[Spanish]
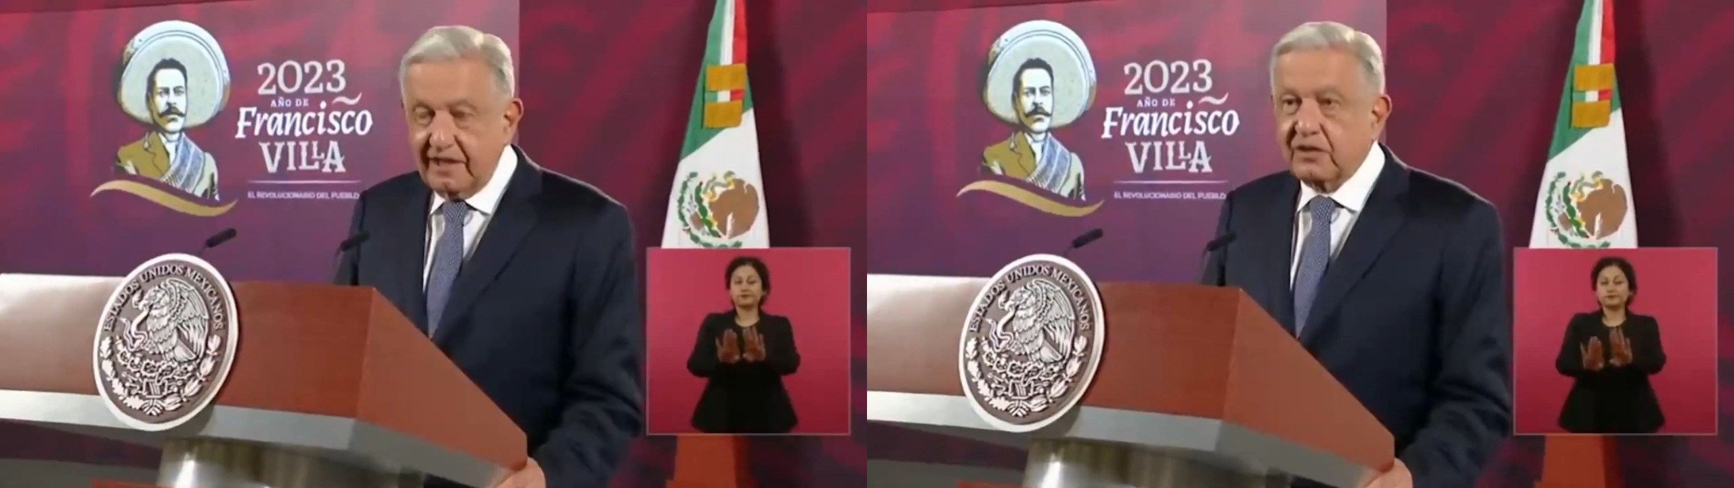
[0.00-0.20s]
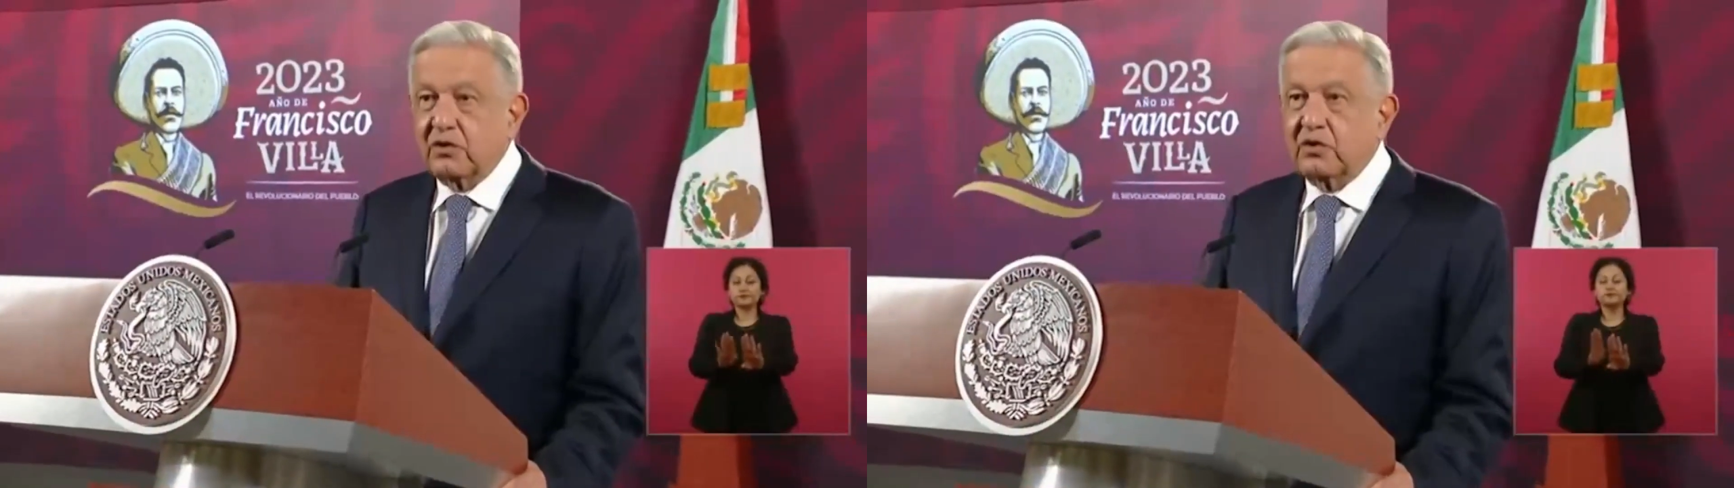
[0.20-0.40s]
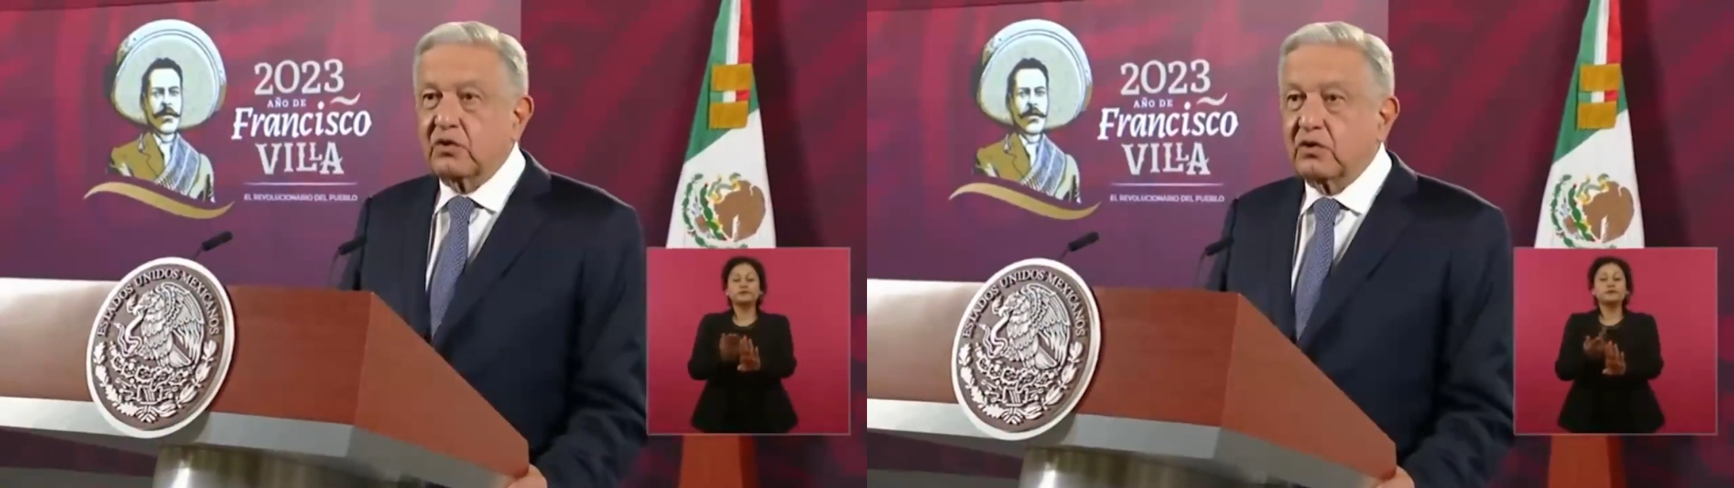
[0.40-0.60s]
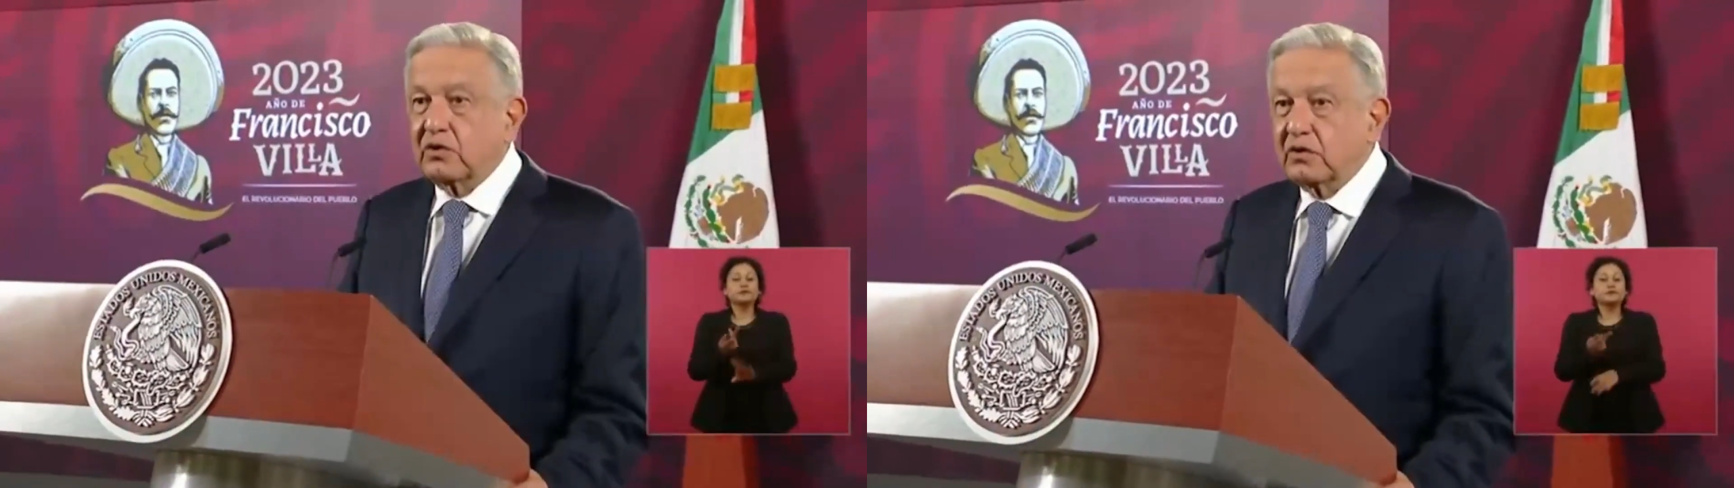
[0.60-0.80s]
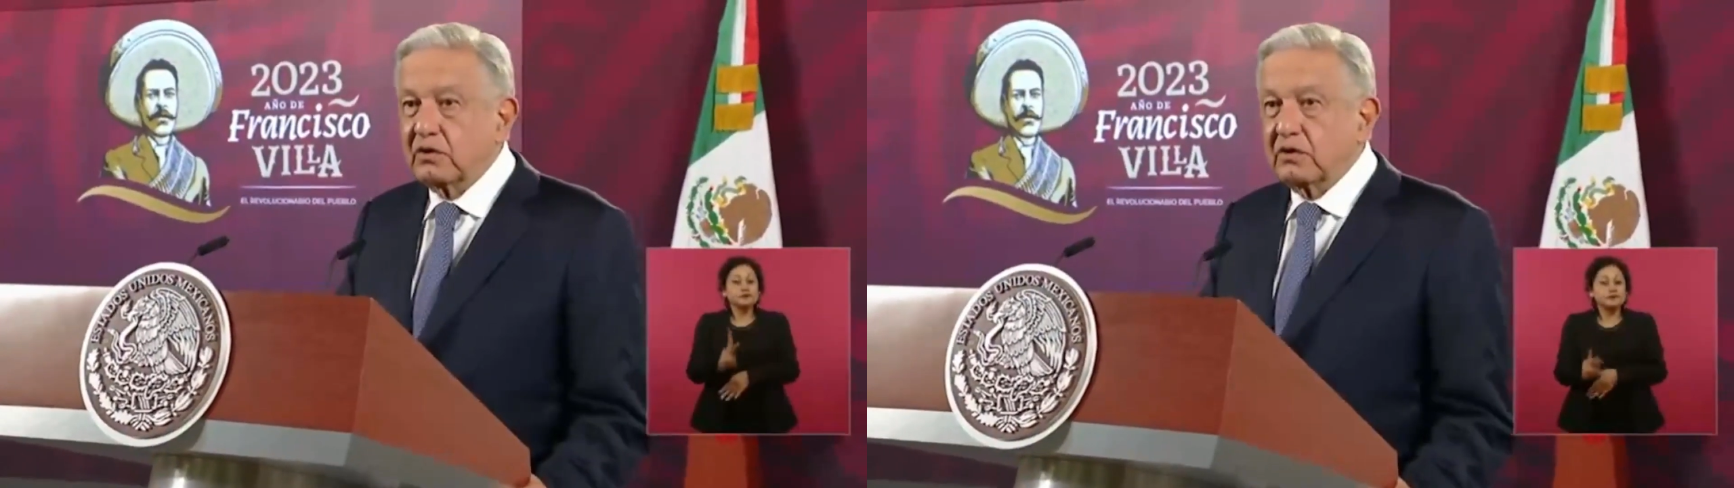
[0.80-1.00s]

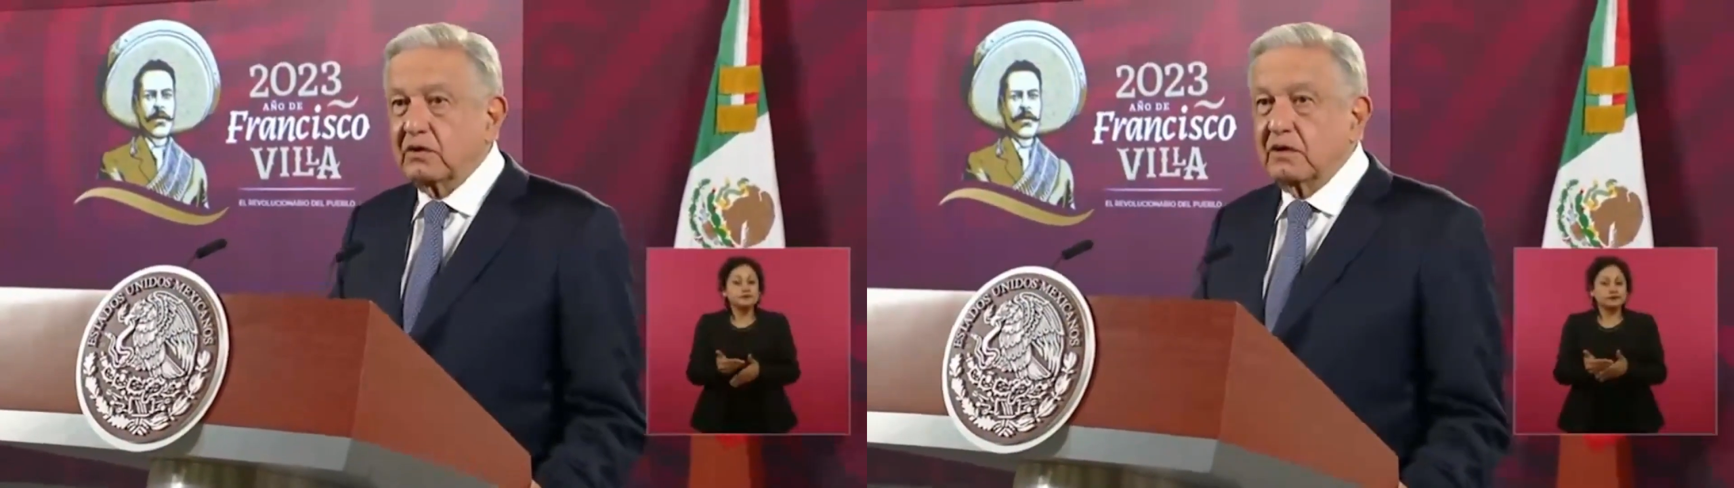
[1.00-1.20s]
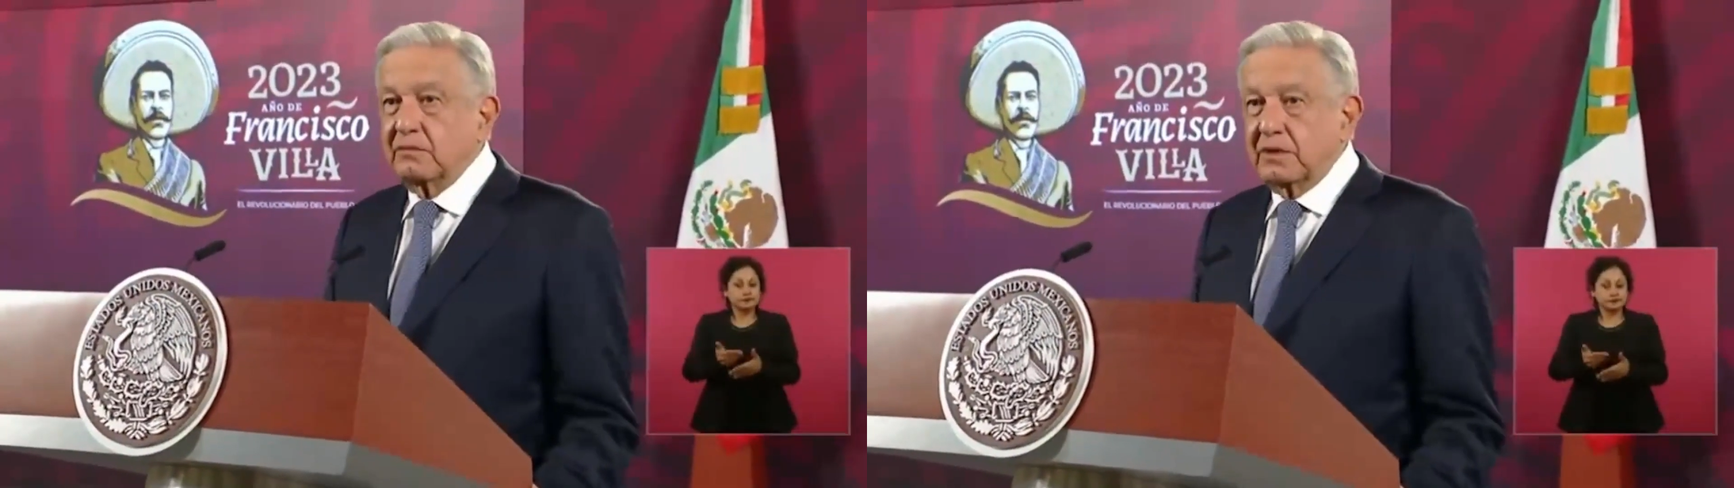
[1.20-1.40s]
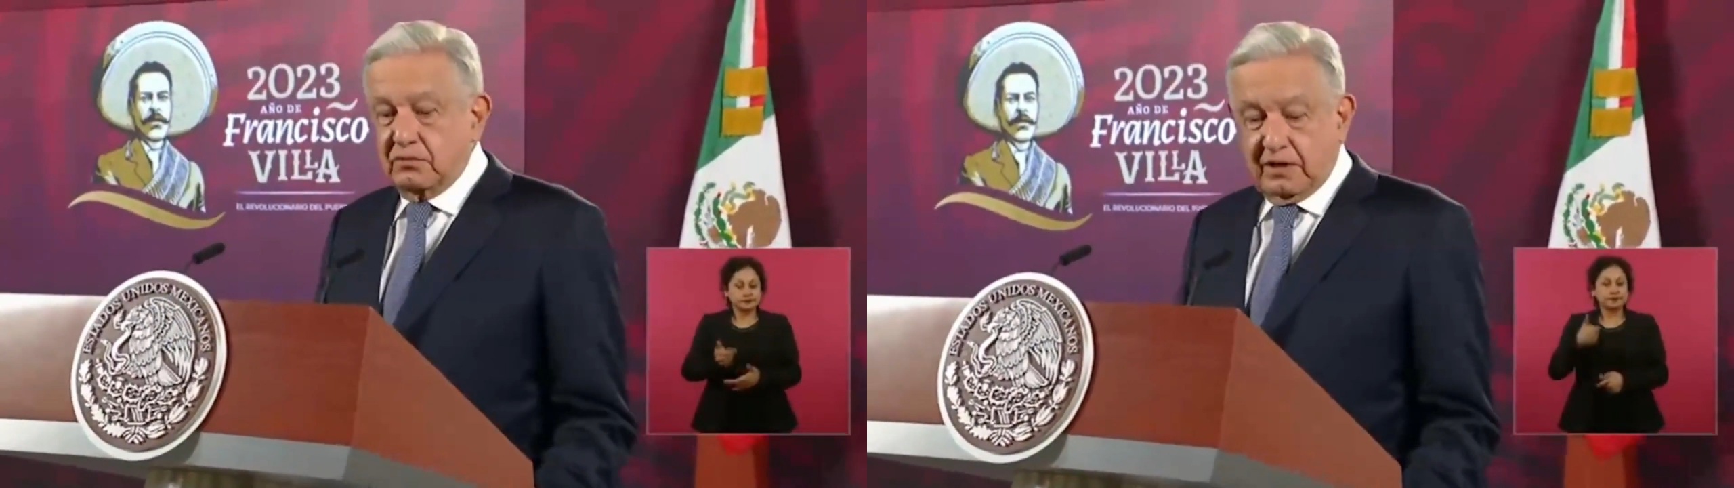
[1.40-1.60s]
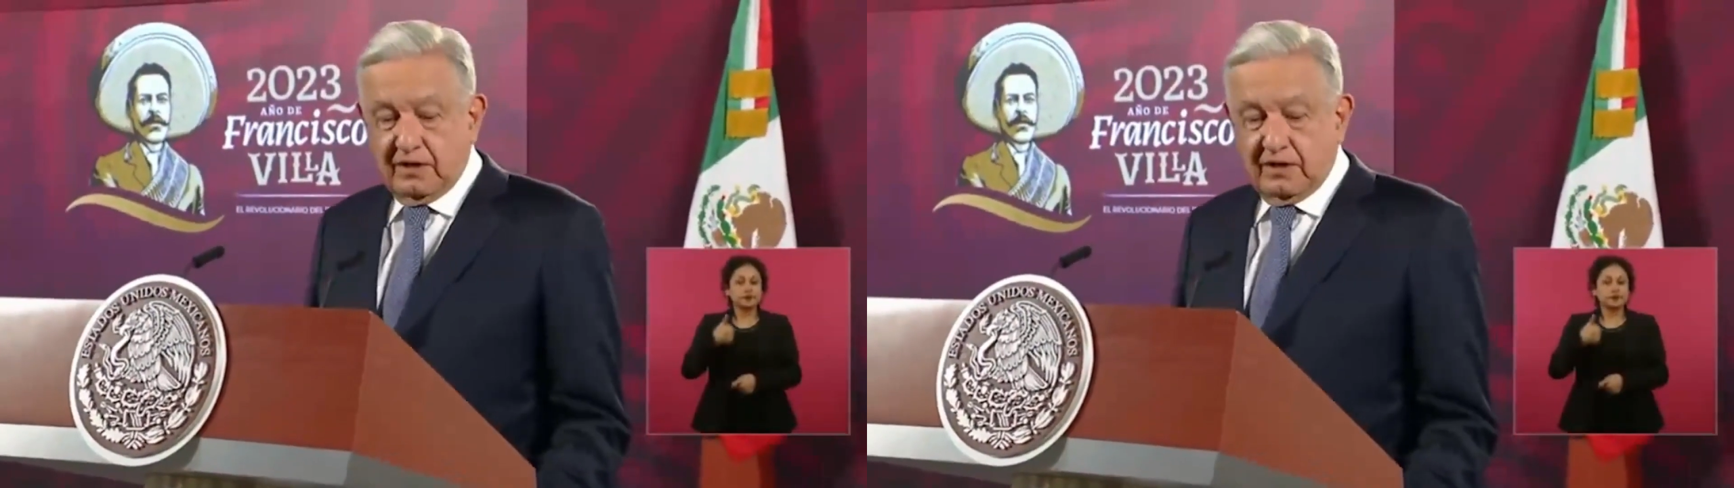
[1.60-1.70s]
Quiero enviar